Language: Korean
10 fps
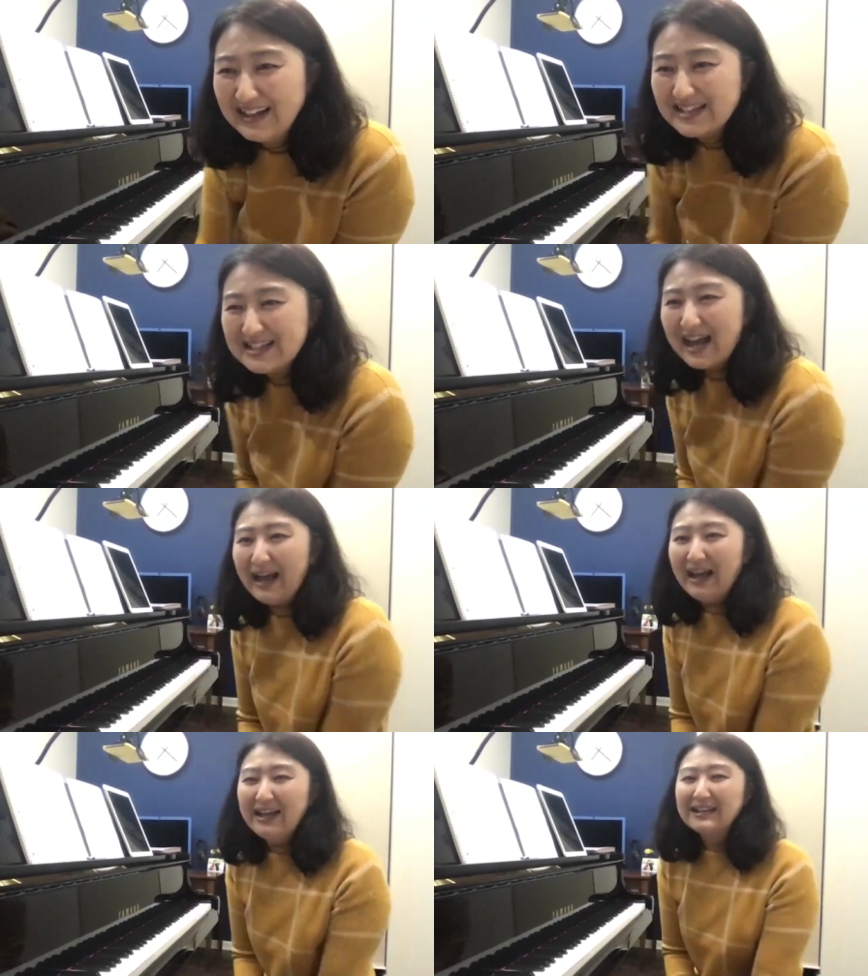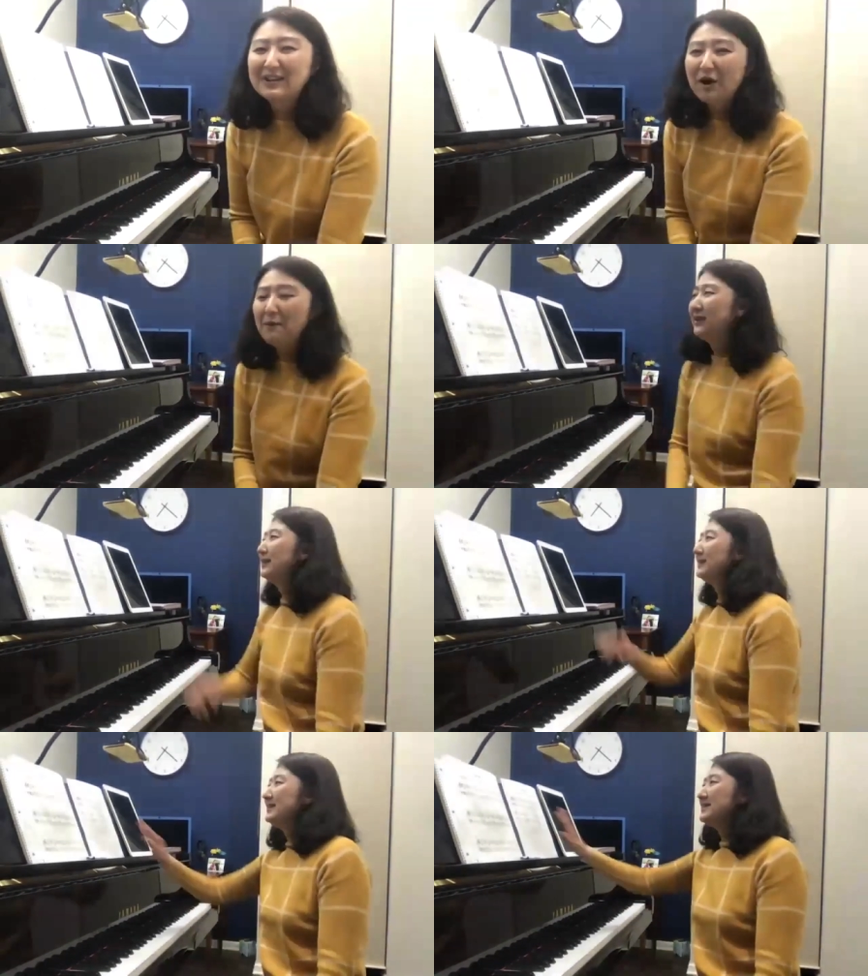자,
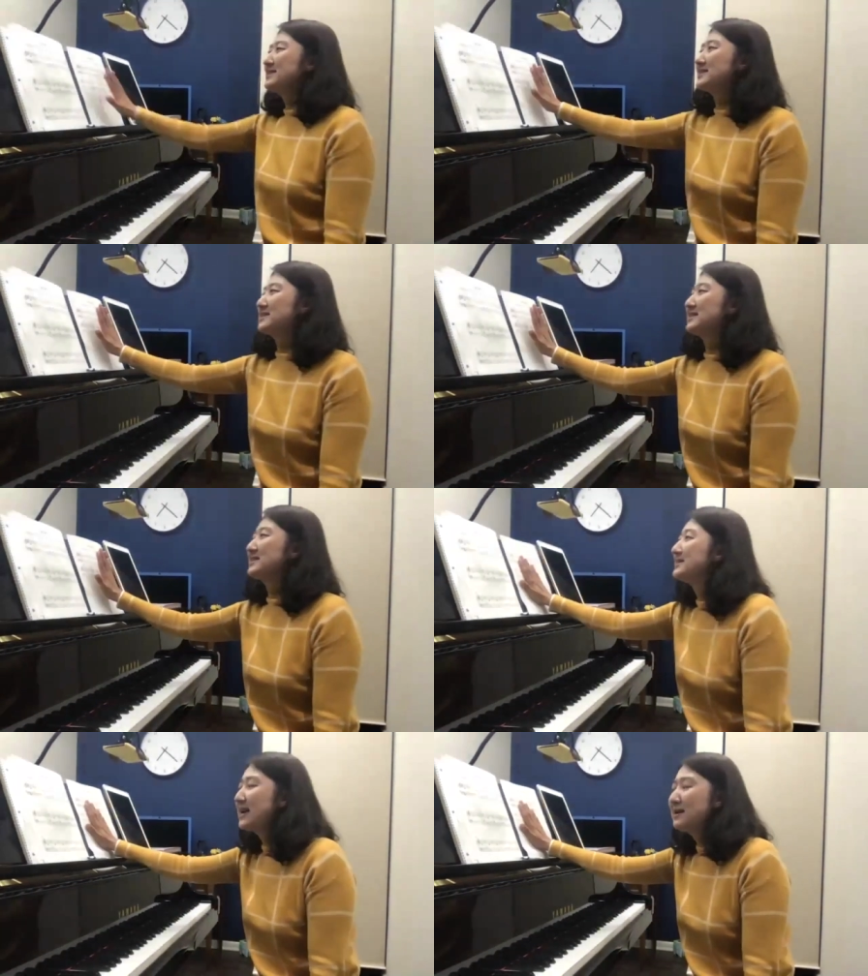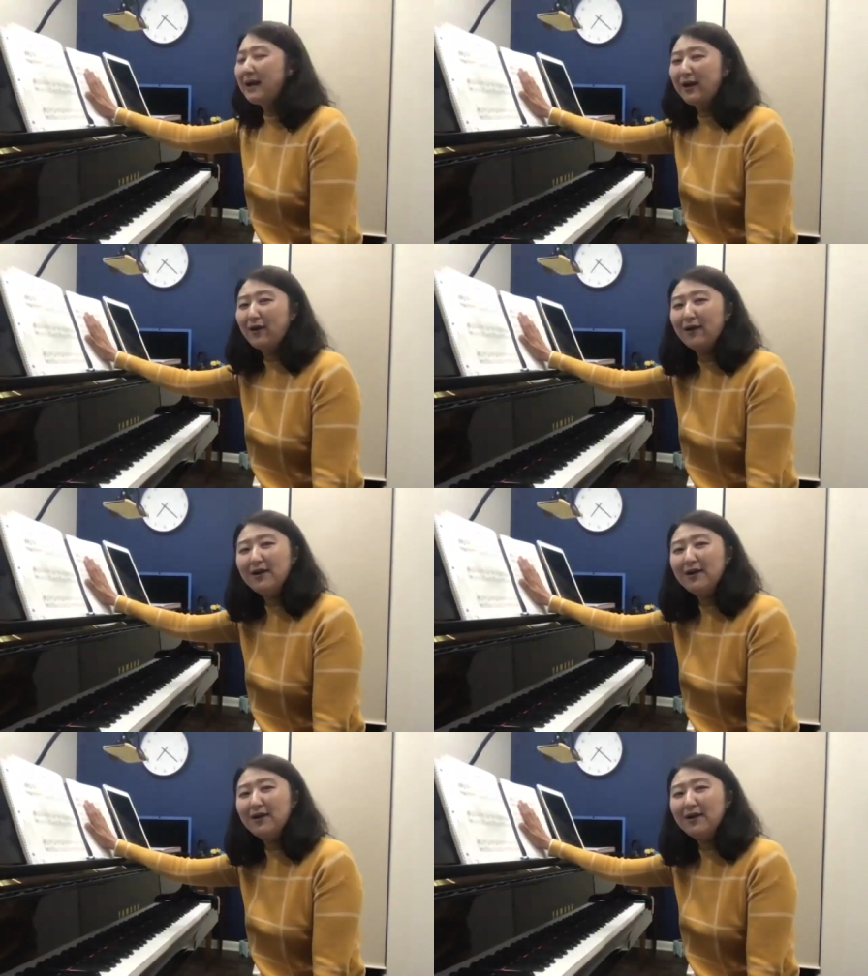그러면은 이제 짧아요.